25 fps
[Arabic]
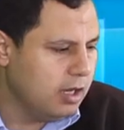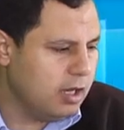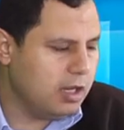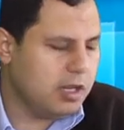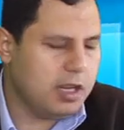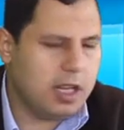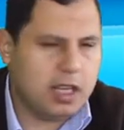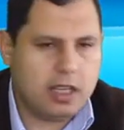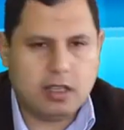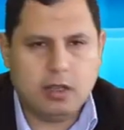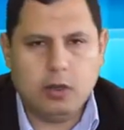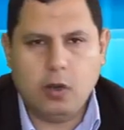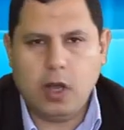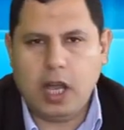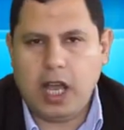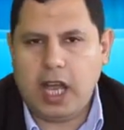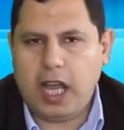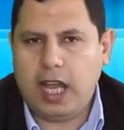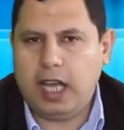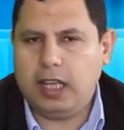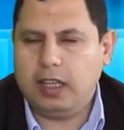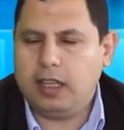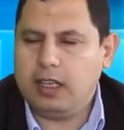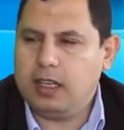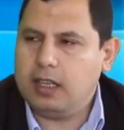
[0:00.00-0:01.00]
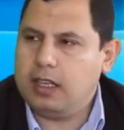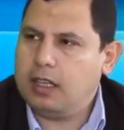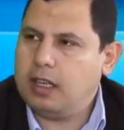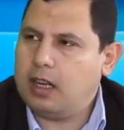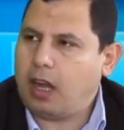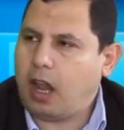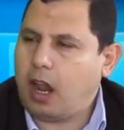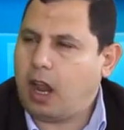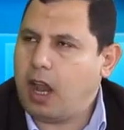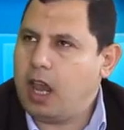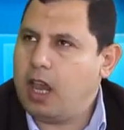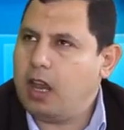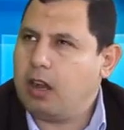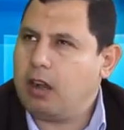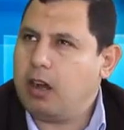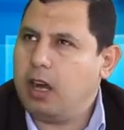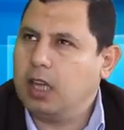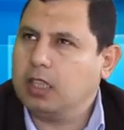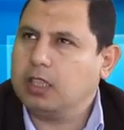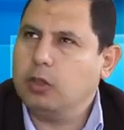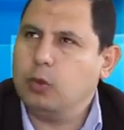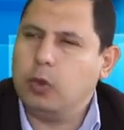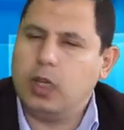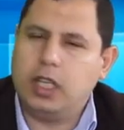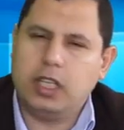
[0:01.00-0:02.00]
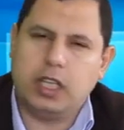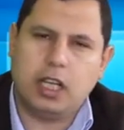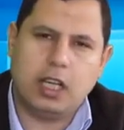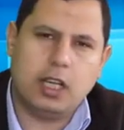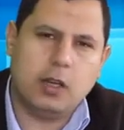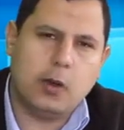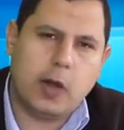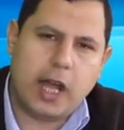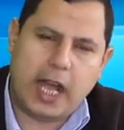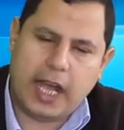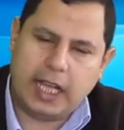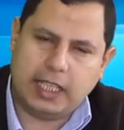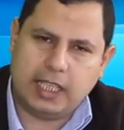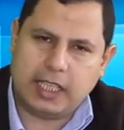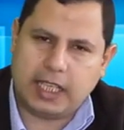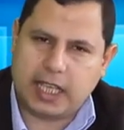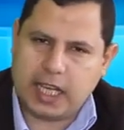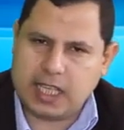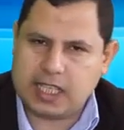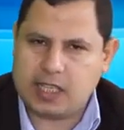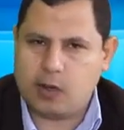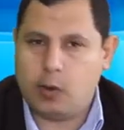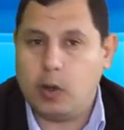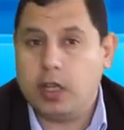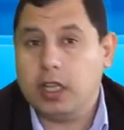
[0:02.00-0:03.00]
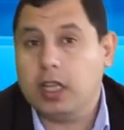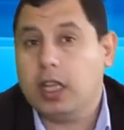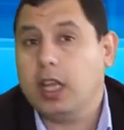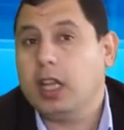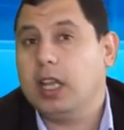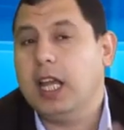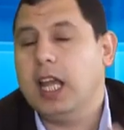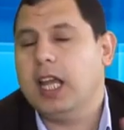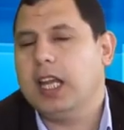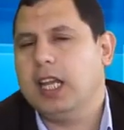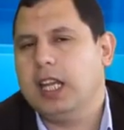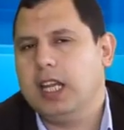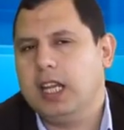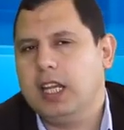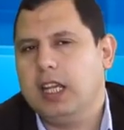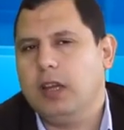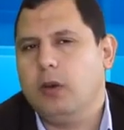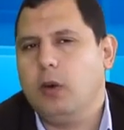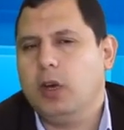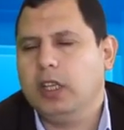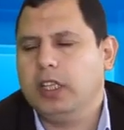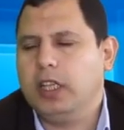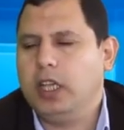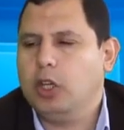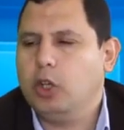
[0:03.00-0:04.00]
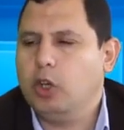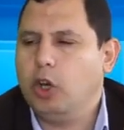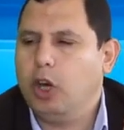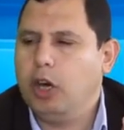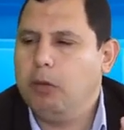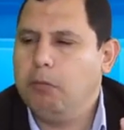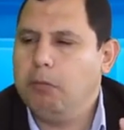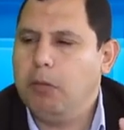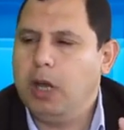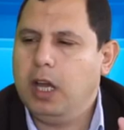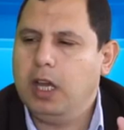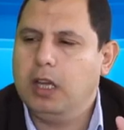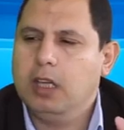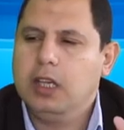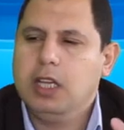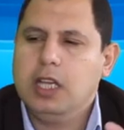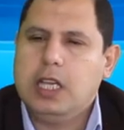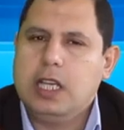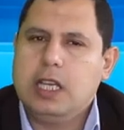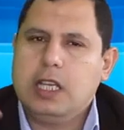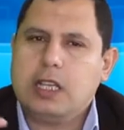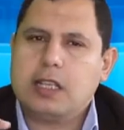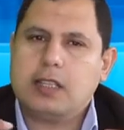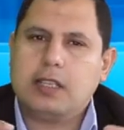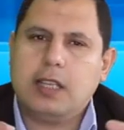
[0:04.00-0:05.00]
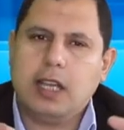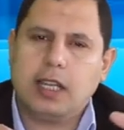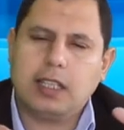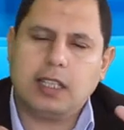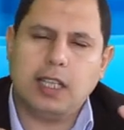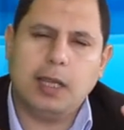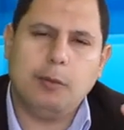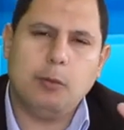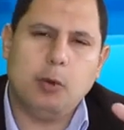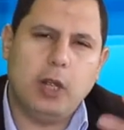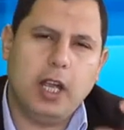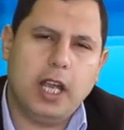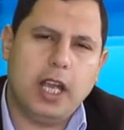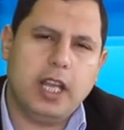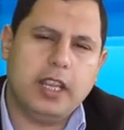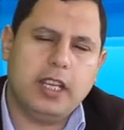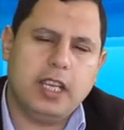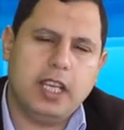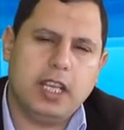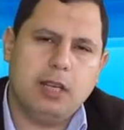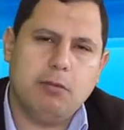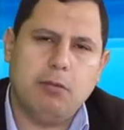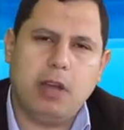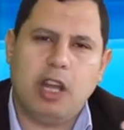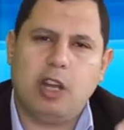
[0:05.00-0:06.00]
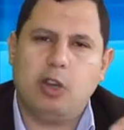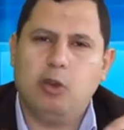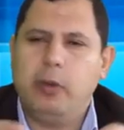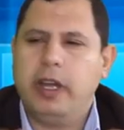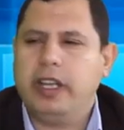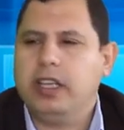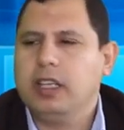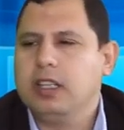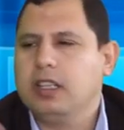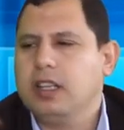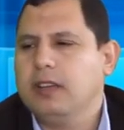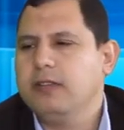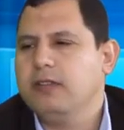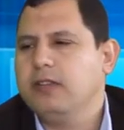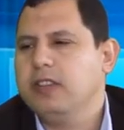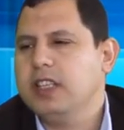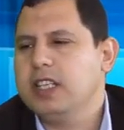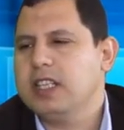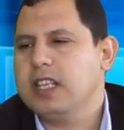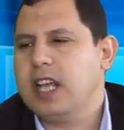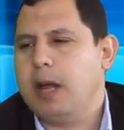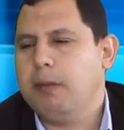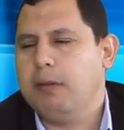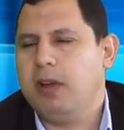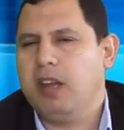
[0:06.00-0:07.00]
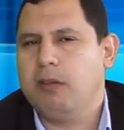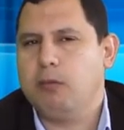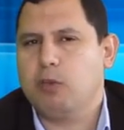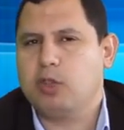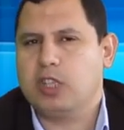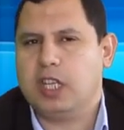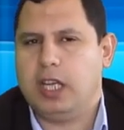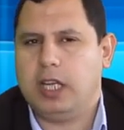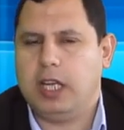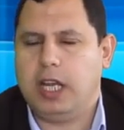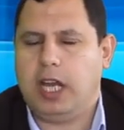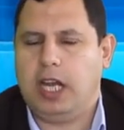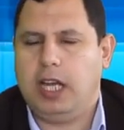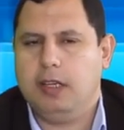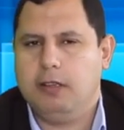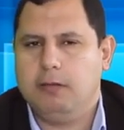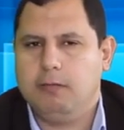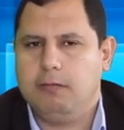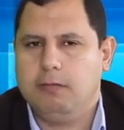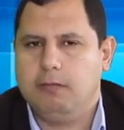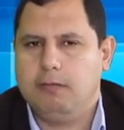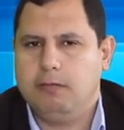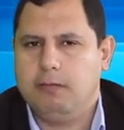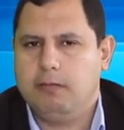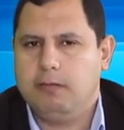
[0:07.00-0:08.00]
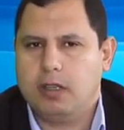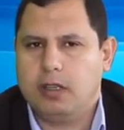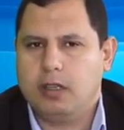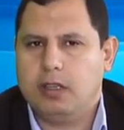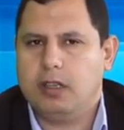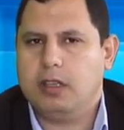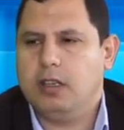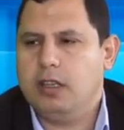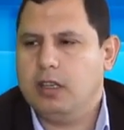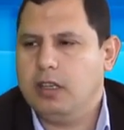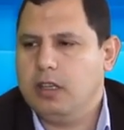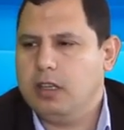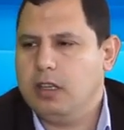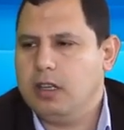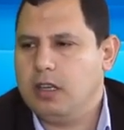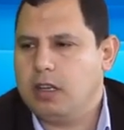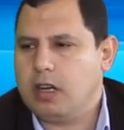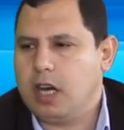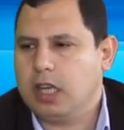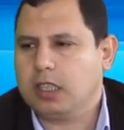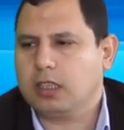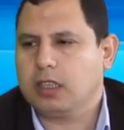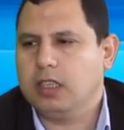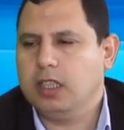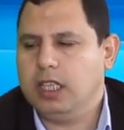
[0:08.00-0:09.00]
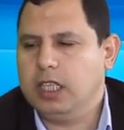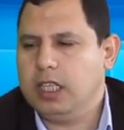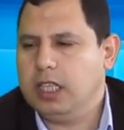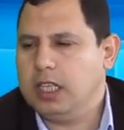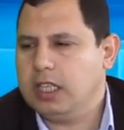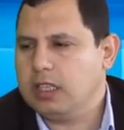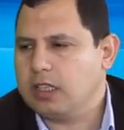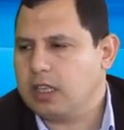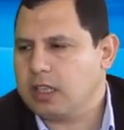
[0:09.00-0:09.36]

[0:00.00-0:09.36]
ان اللواء عادل رجاء قاتل وان اللواء عادل كذا وان لا لا لا واضح ان هم استخدموا هذه المعلومات لتنفيذ اعمال مسلحه لقتله